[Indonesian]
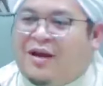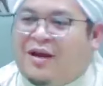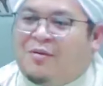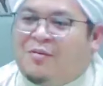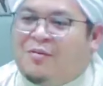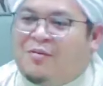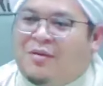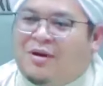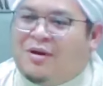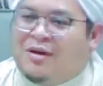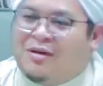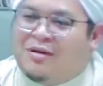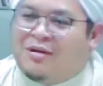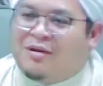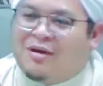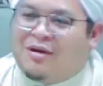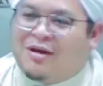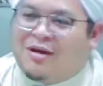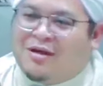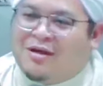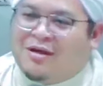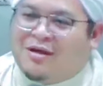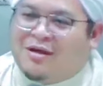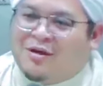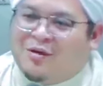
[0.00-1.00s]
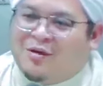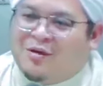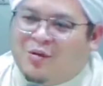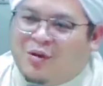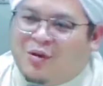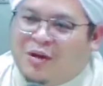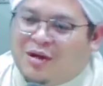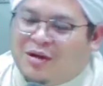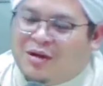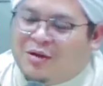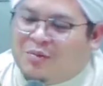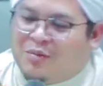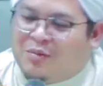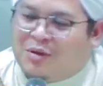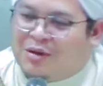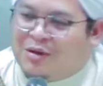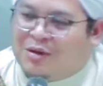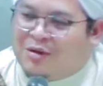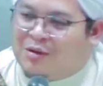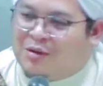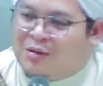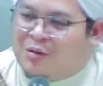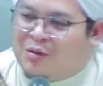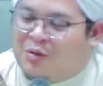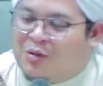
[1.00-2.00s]
falamma ra'ainahu
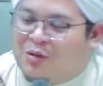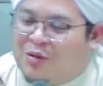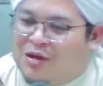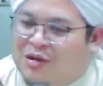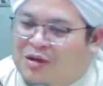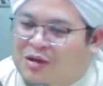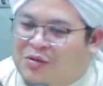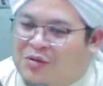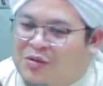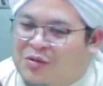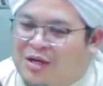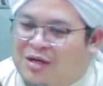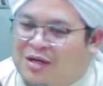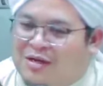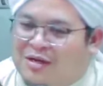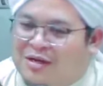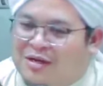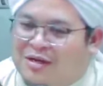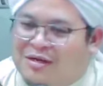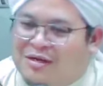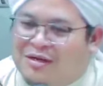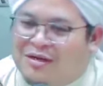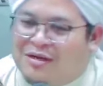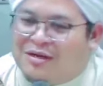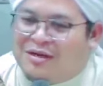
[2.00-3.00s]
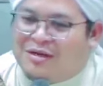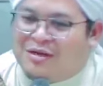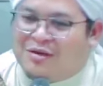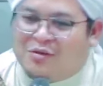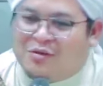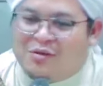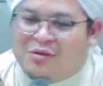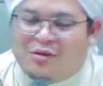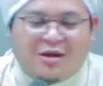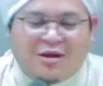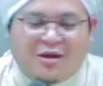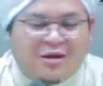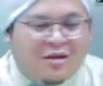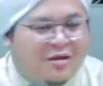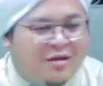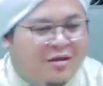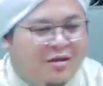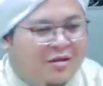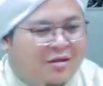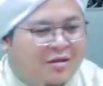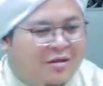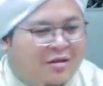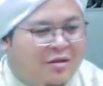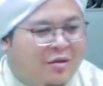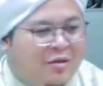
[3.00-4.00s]
akbarnahu wa qatta'na aydiyahunna
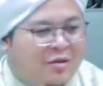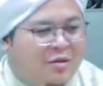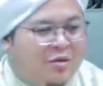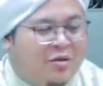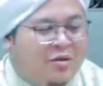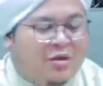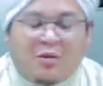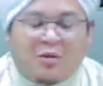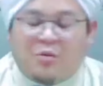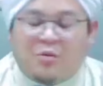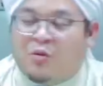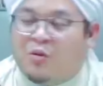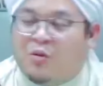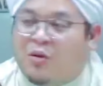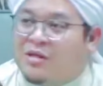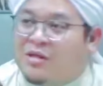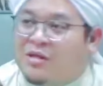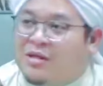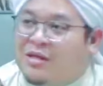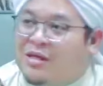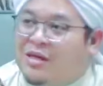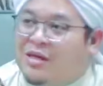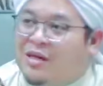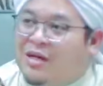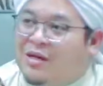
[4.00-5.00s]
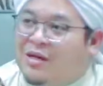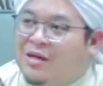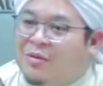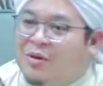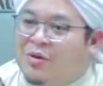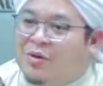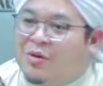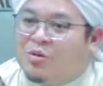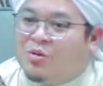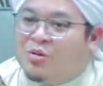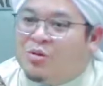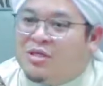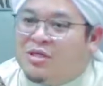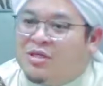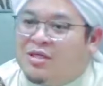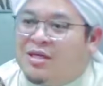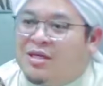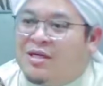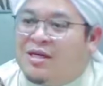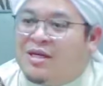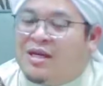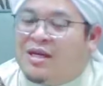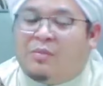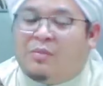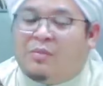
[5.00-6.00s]
jerbuhannya nilain
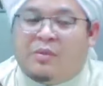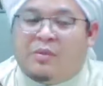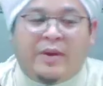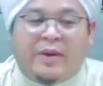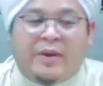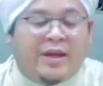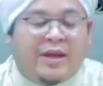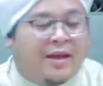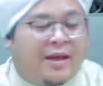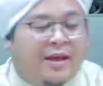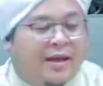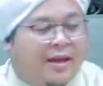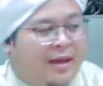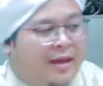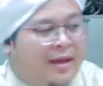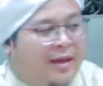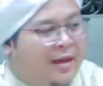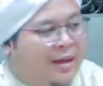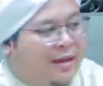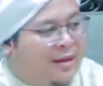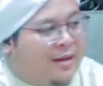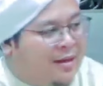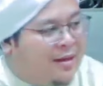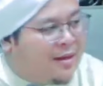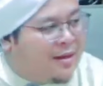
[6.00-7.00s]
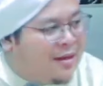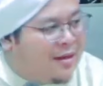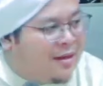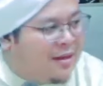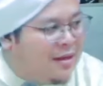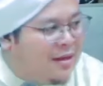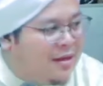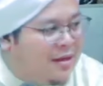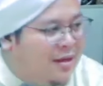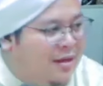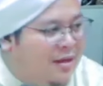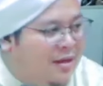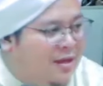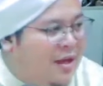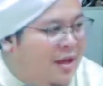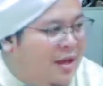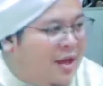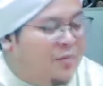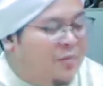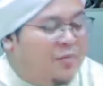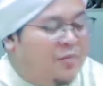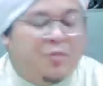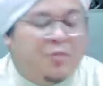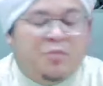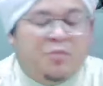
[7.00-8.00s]
manusia nih kabebengkengan
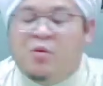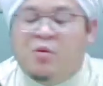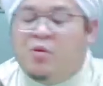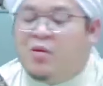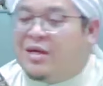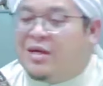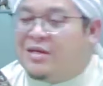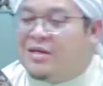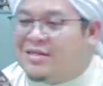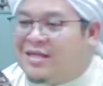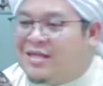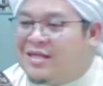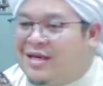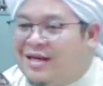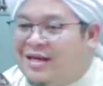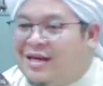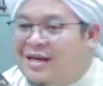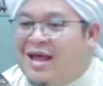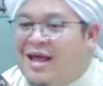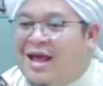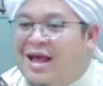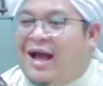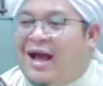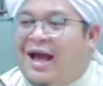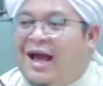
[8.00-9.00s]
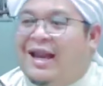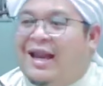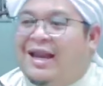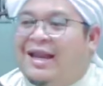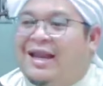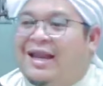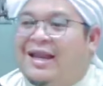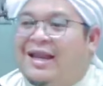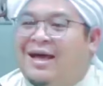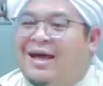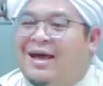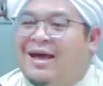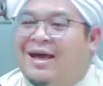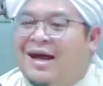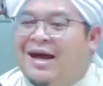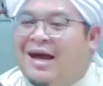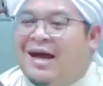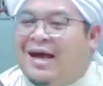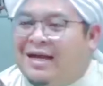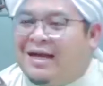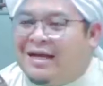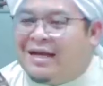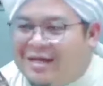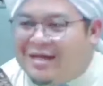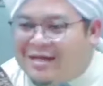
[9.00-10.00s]
kabebungasan
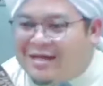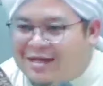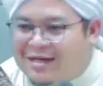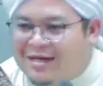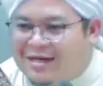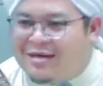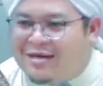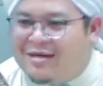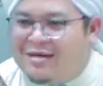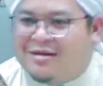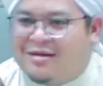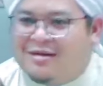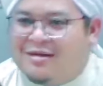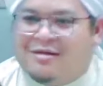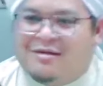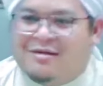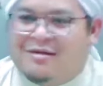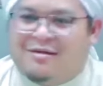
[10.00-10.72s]
kalalangkaran